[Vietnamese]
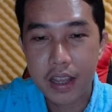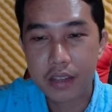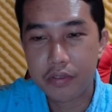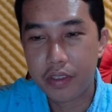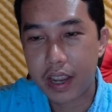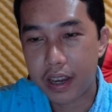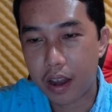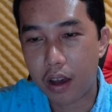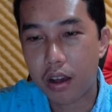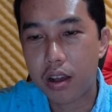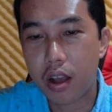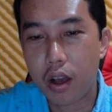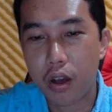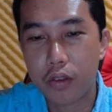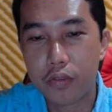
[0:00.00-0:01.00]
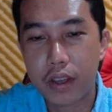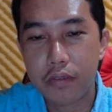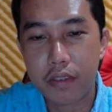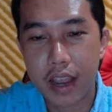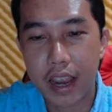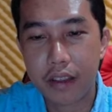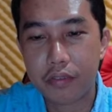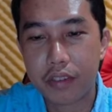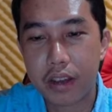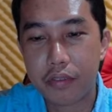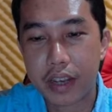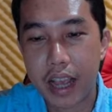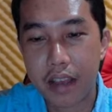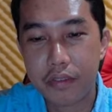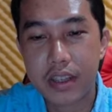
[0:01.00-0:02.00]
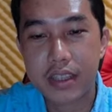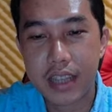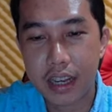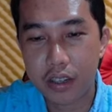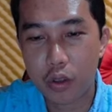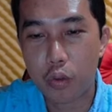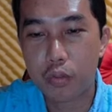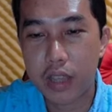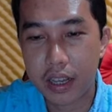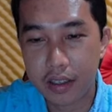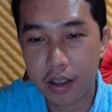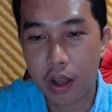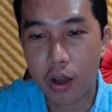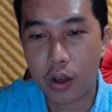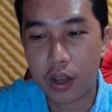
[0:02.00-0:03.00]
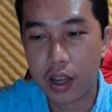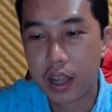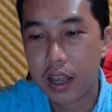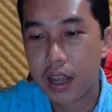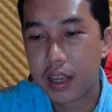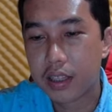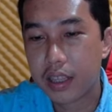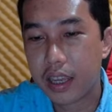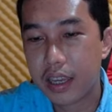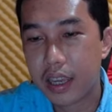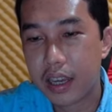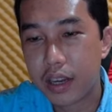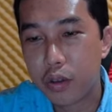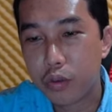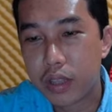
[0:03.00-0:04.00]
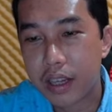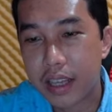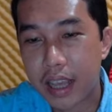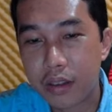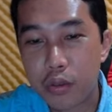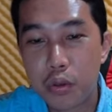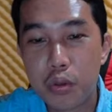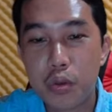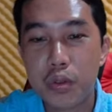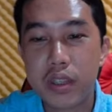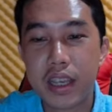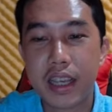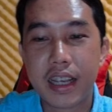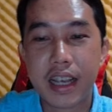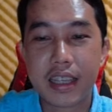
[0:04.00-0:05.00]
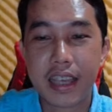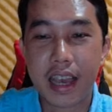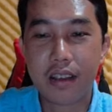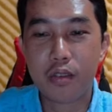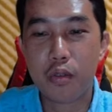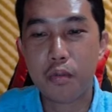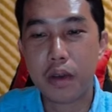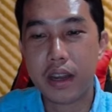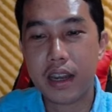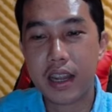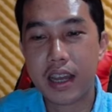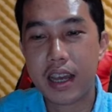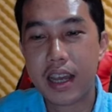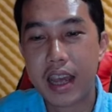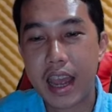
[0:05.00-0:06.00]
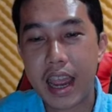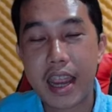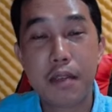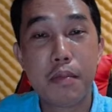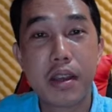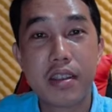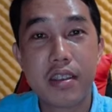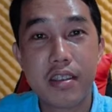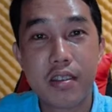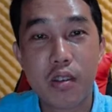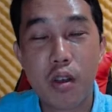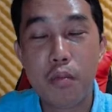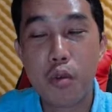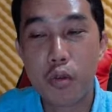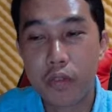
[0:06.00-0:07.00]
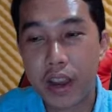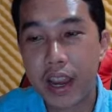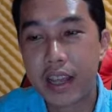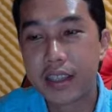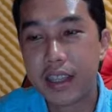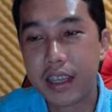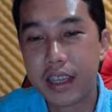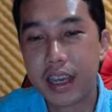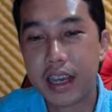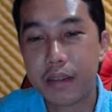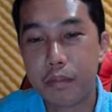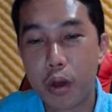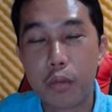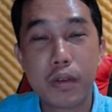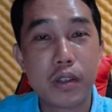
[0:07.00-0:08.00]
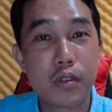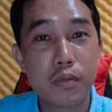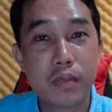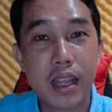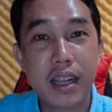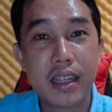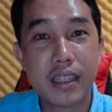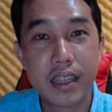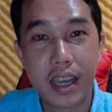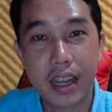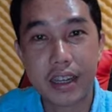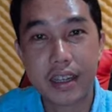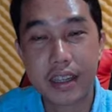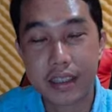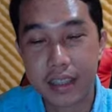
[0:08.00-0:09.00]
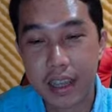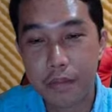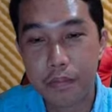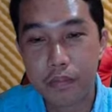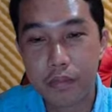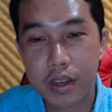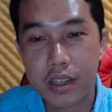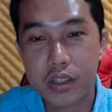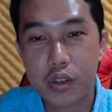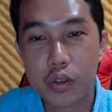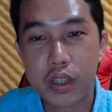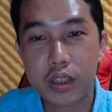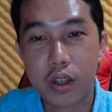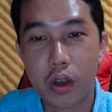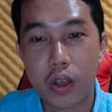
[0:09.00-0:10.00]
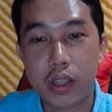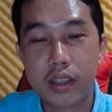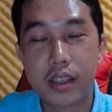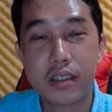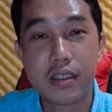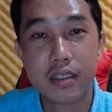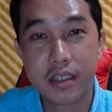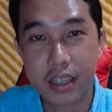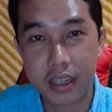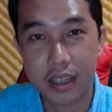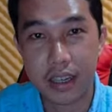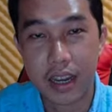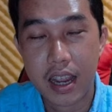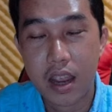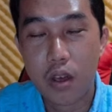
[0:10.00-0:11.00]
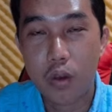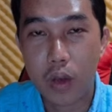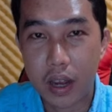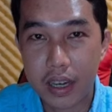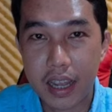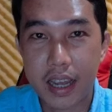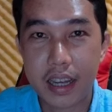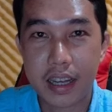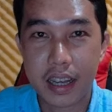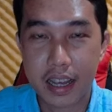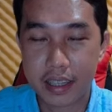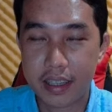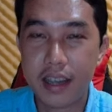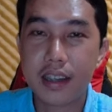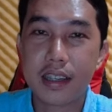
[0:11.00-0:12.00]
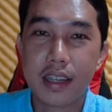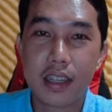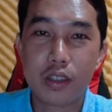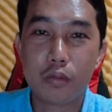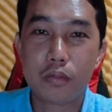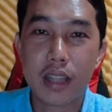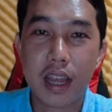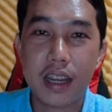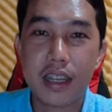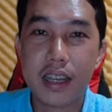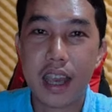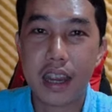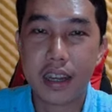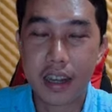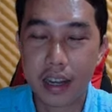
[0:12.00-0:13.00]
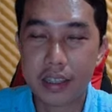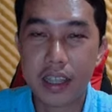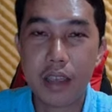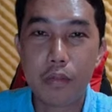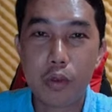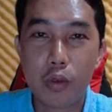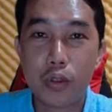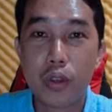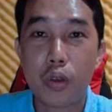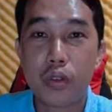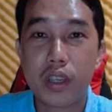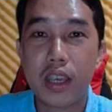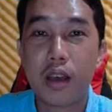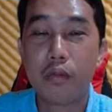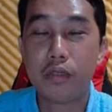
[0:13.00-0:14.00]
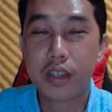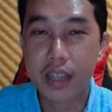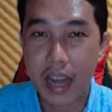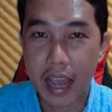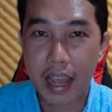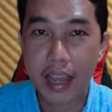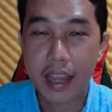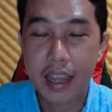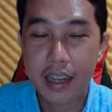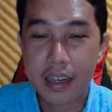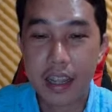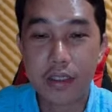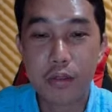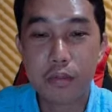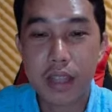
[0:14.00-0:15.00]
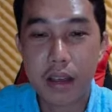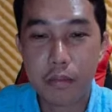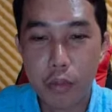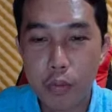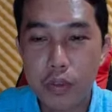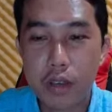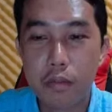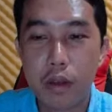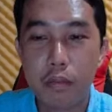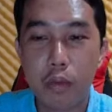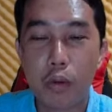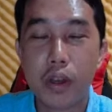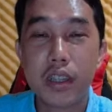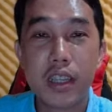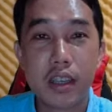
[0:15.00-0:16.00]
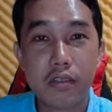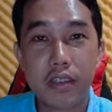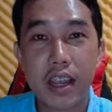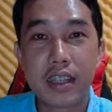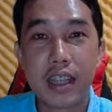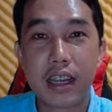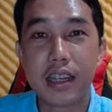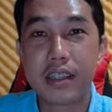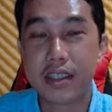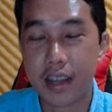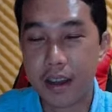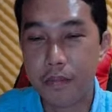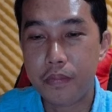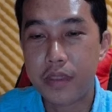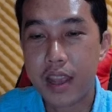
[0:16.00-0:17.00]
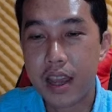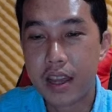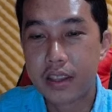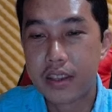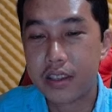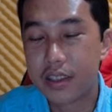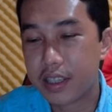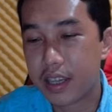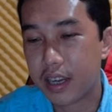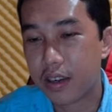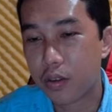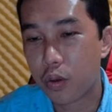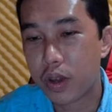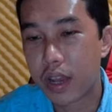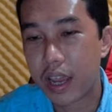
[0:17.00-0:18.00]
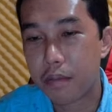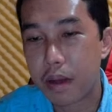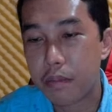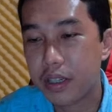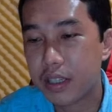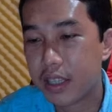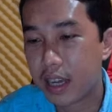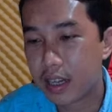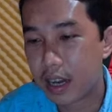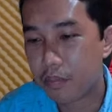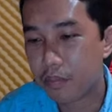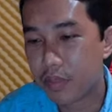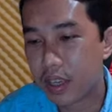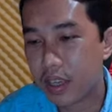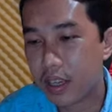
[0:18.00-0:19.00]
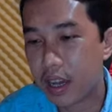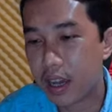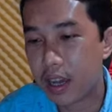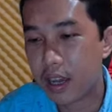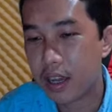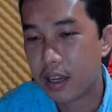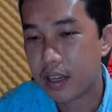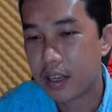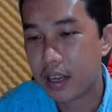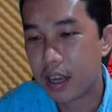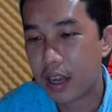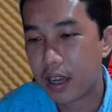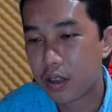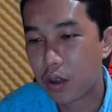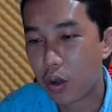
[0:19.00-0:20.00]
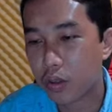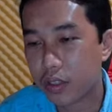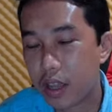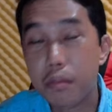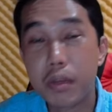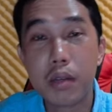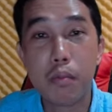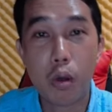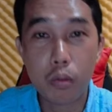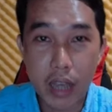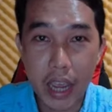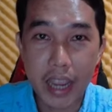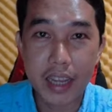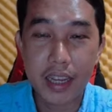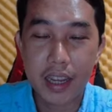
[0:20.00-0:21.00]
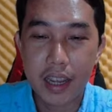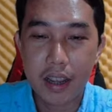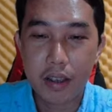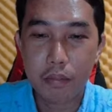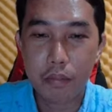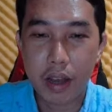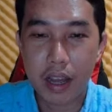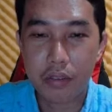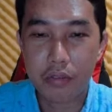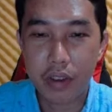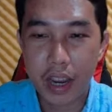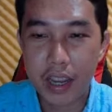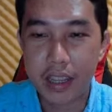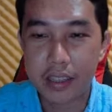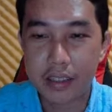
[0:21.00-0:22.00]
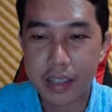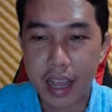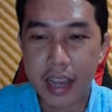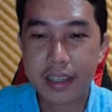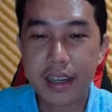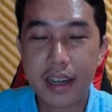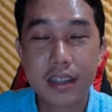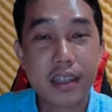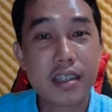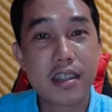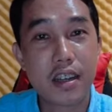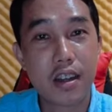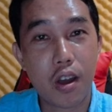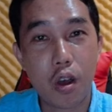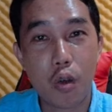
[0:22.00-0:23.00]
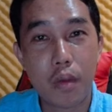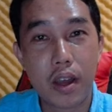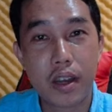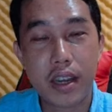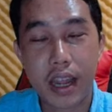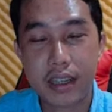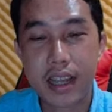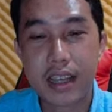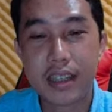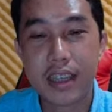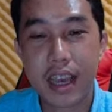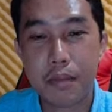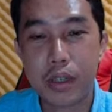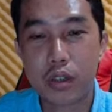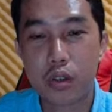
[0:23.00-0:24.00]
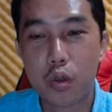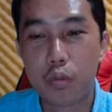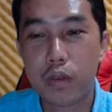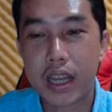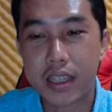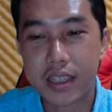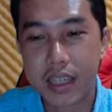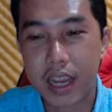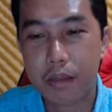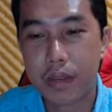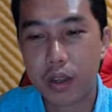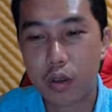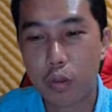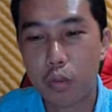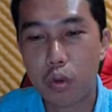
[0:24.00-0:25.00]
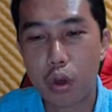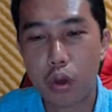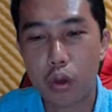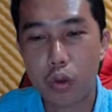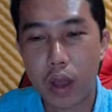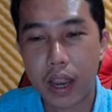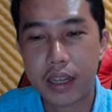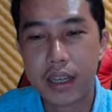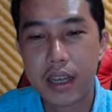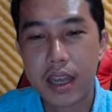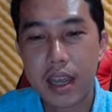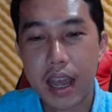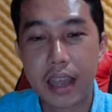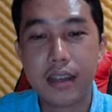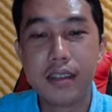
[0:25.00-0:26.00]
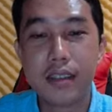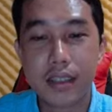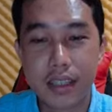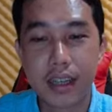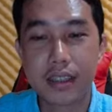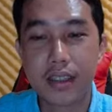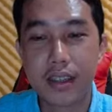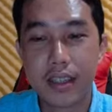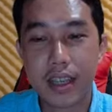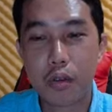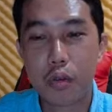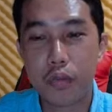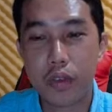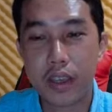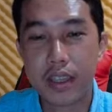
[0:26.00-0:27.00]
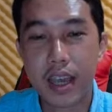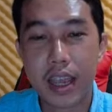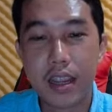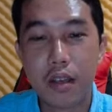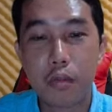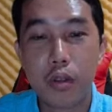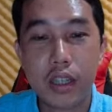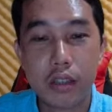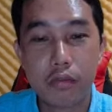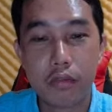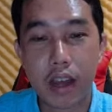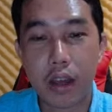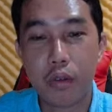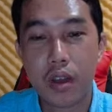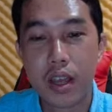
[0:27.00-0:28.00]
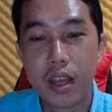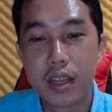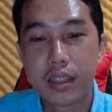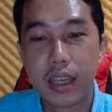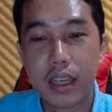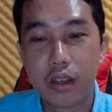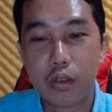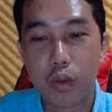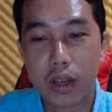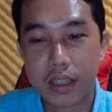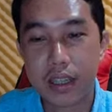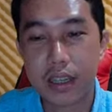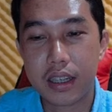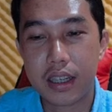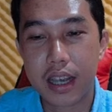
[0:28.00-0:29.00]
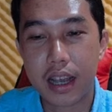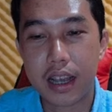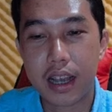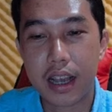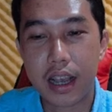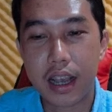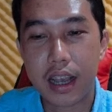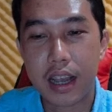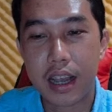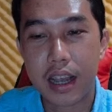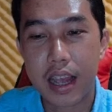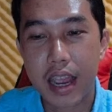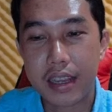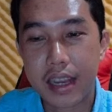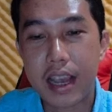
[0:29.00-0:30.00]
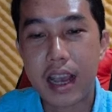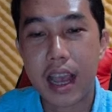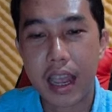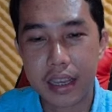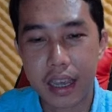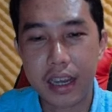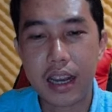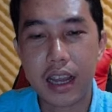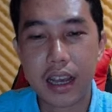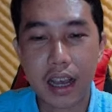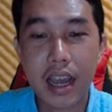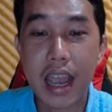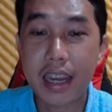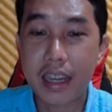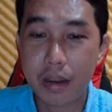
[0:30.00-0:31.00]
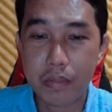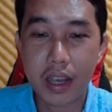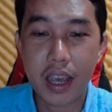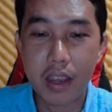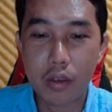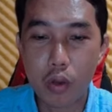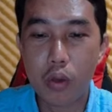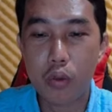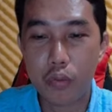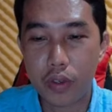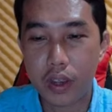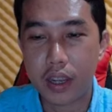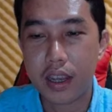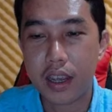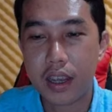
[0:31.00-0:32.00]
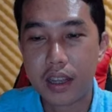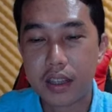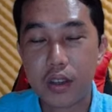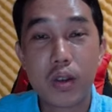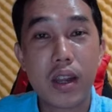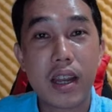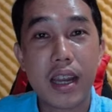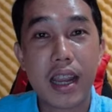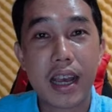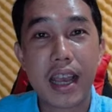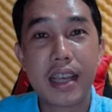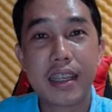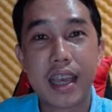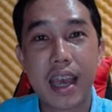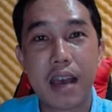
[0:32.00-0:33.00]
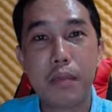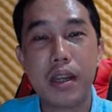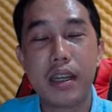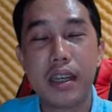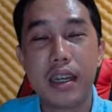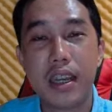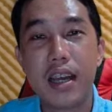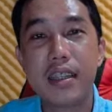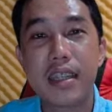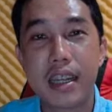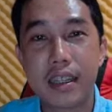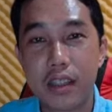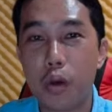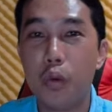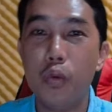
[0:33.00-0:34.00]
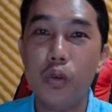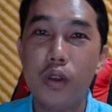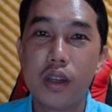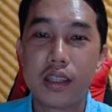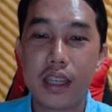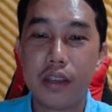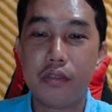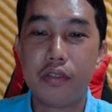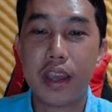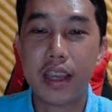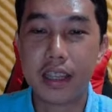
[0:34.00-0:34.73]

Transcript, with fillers: vé đỏ còn vé vàng và cả vé xanh cũng vẫn còn thì à, nếu tất cả cô chú anh chị khán giả của mình đó ai mà chưa có mua vé thì à, một là chúng ta liên hệ trực tiếp bên số điện thoại từ chương trình hoặc là gần nhất là chúng ta liên hệ trực tiếp của chỗ chị Hồng Phước Đặng để chúng ta bút cho mình một cái chiếc vé thật là sớm chương trình của ngày 30 tháng 5 thì à, à, còn tới 14 ngày mà vé hiện tại trên cái sơ đồ mà hình ảnh khán giả mình cũng đang xem thì cũng còn khoảng hãy ước chừng thôi nha quý vị chứ hãy không có lít vào thì khoảng chừng gần à, chắc hãy nghĩ là cỡ 200 ghế quá quý vị cho nên là khán giả mình nhớ tranh thủ thì vé